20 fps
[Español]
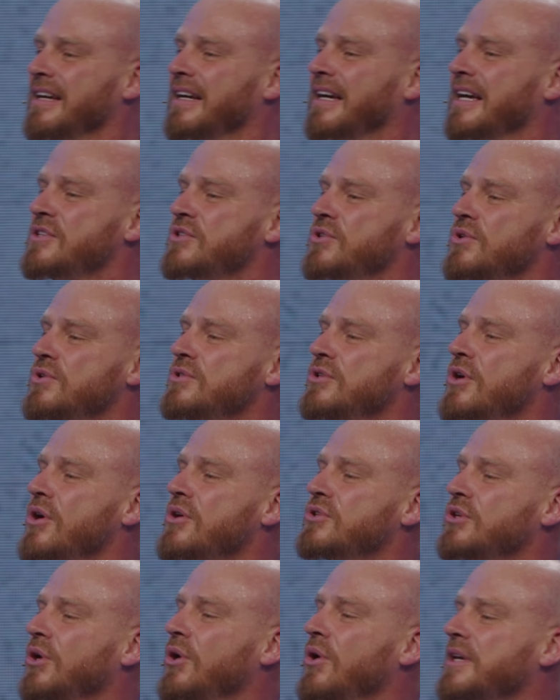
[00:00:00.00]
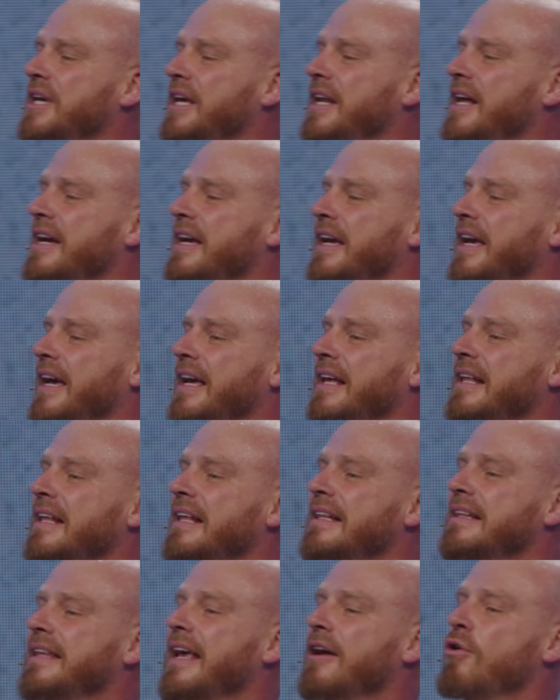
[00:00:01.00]
Jesús no solo quiere
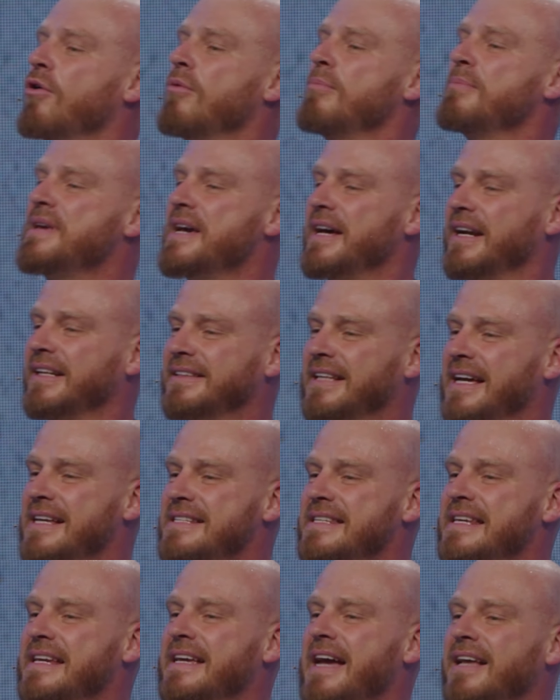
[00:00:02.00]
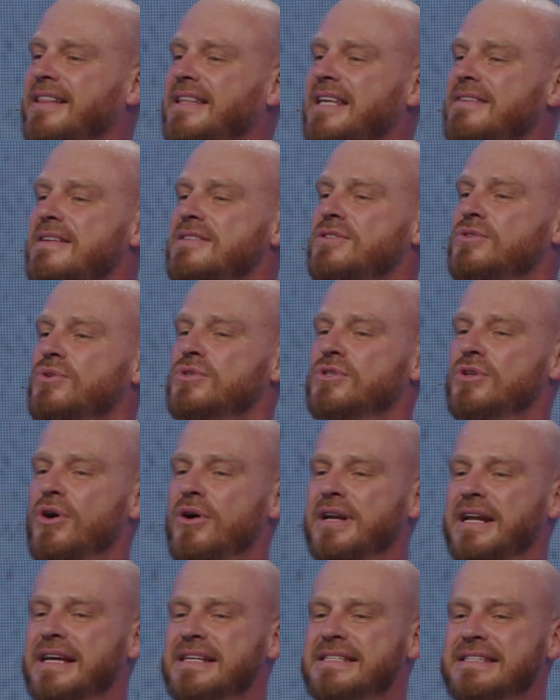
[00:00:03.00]
que te conviertas y que actives tus
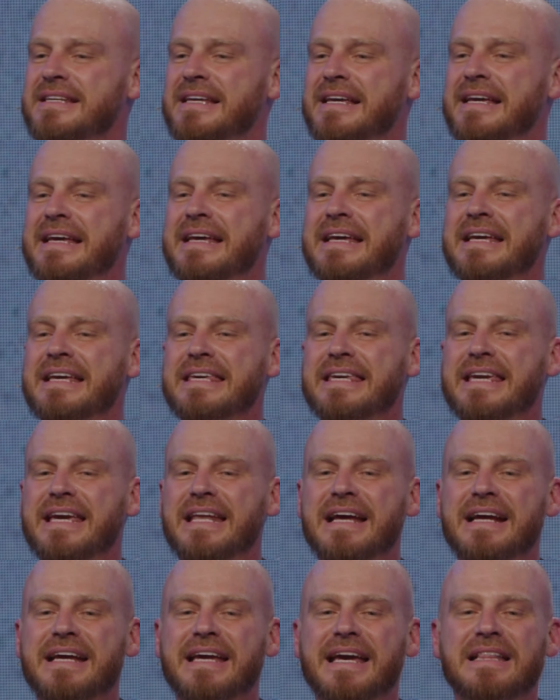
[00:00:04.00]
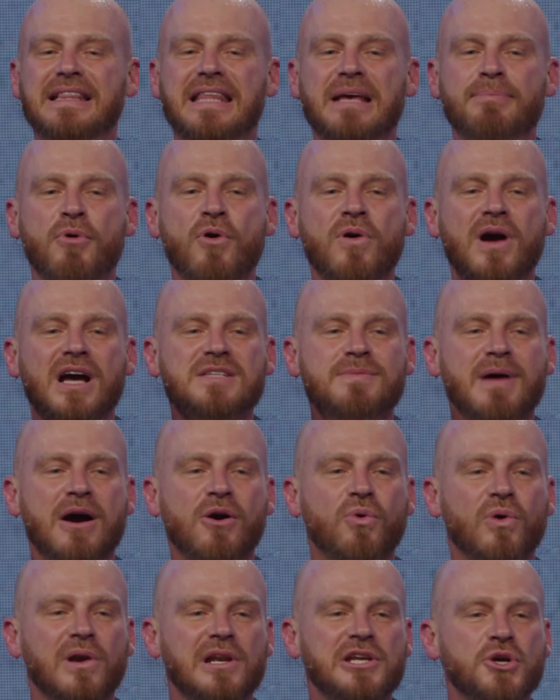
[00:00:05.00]
dones, quiere que te pongas
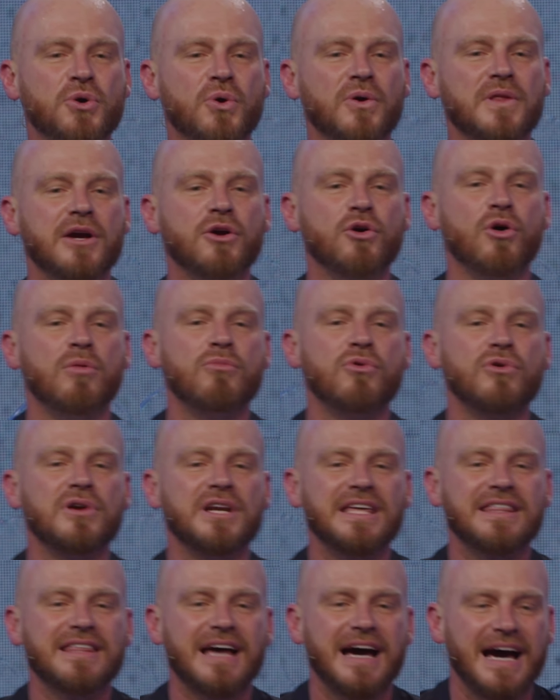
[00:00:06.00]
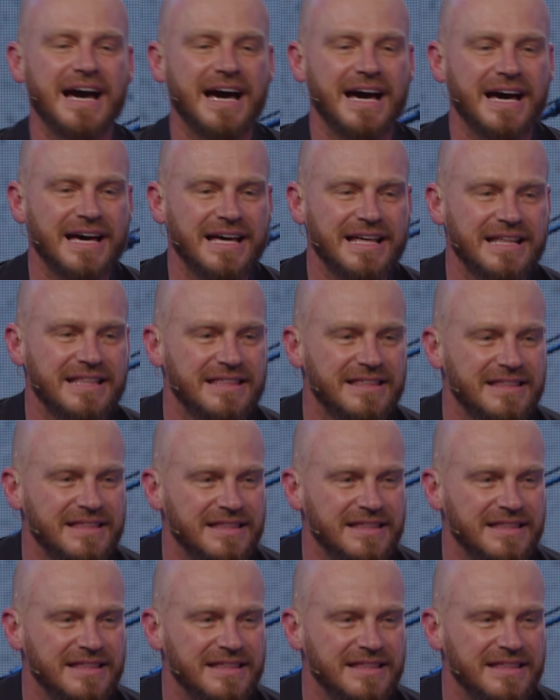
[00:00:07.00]
bajo el yugo de comunidad